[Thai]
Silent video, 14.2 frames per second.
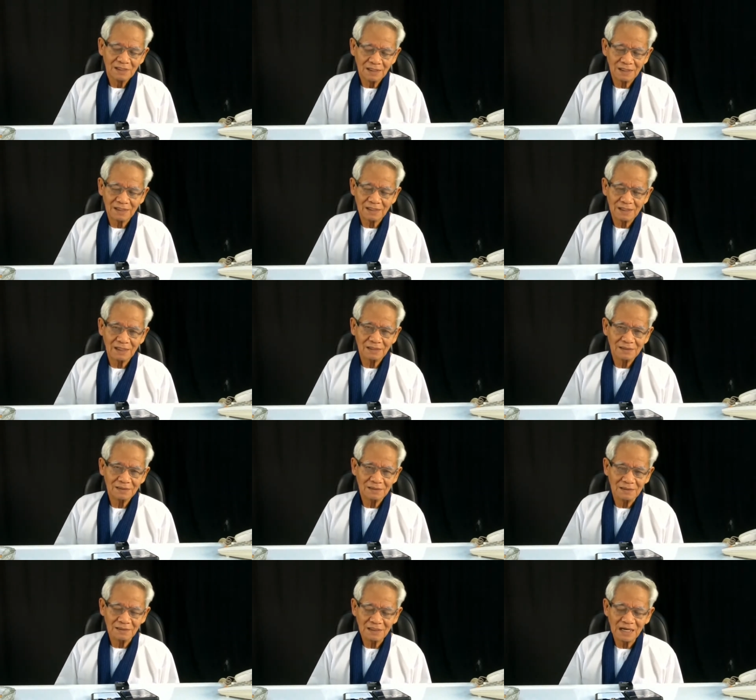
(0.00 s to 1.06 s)
ให้คะแนน
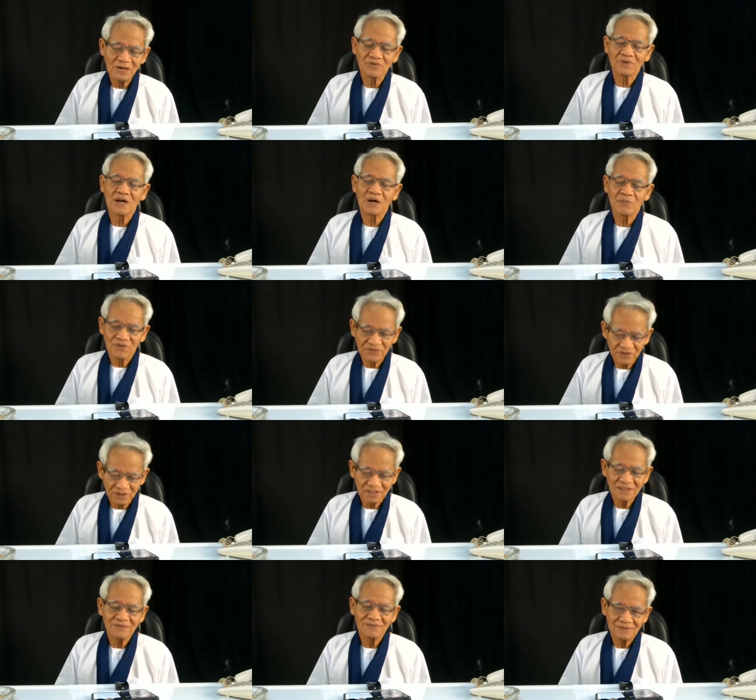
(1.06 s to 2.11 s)
ถึง
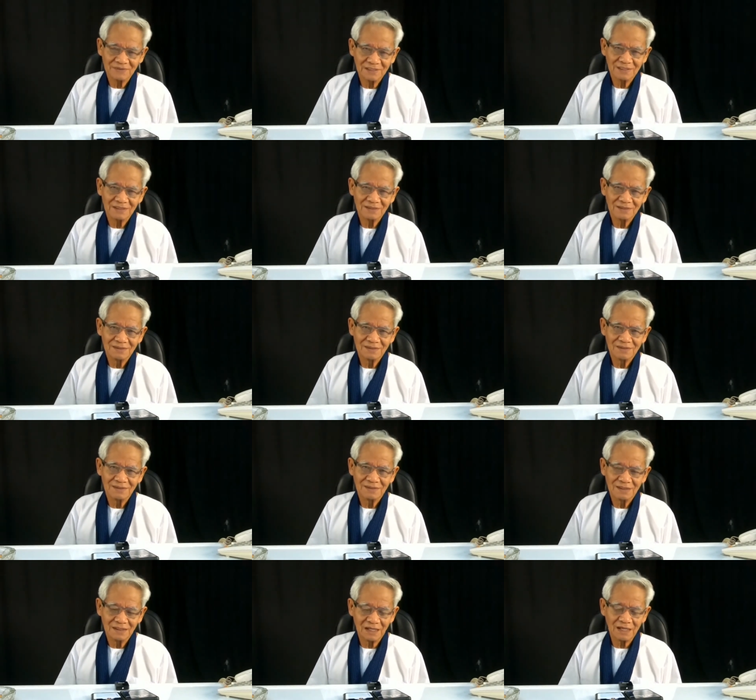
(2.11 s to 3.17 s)
99%ครับที่ว่า
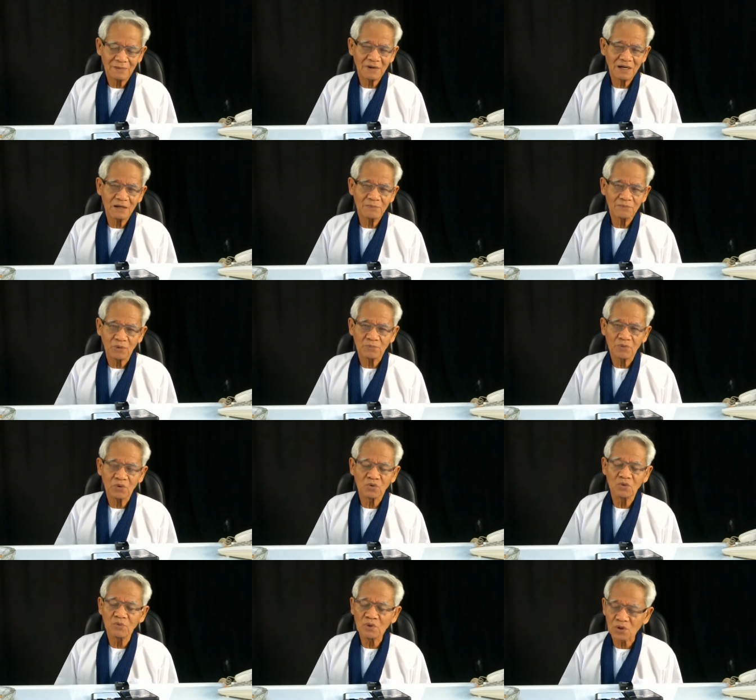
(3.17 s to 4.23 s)
ได้รับการปกป้
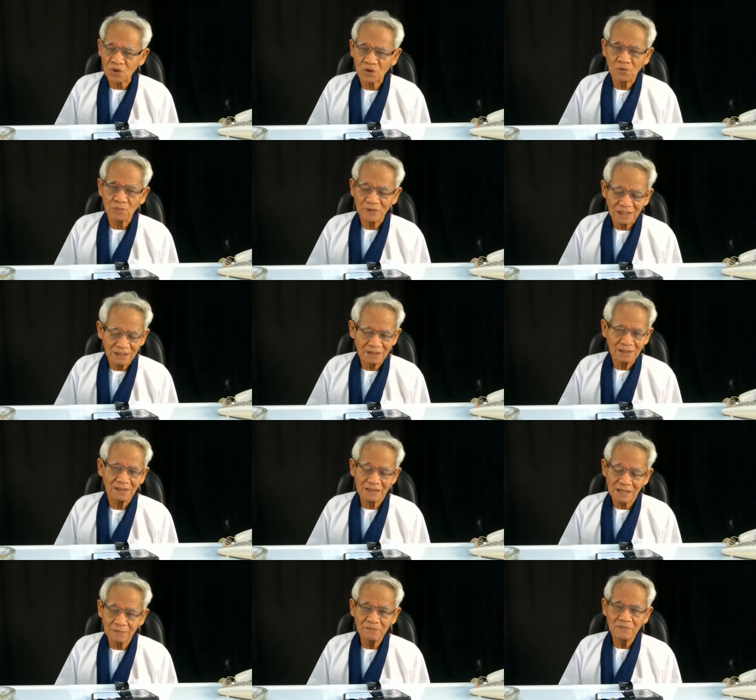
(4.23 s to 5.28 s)
องคุ้มครองไปในที
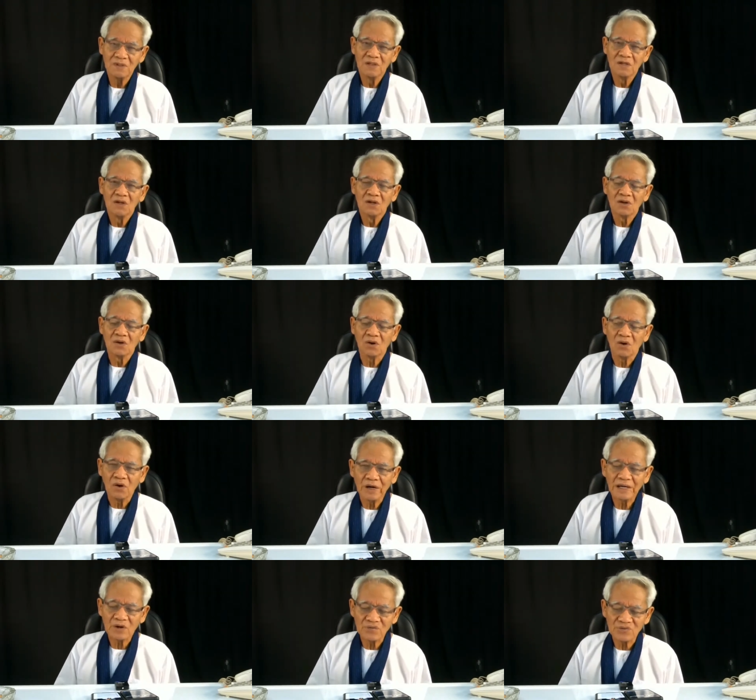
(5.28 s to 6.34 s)
ย้ำขอ
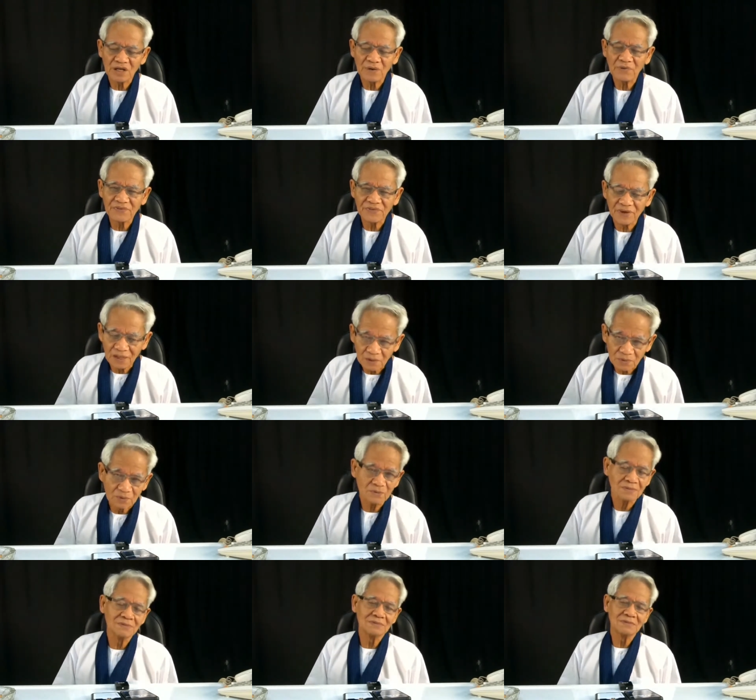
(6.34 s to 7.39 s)
ให้เข้าใจภาษาลุง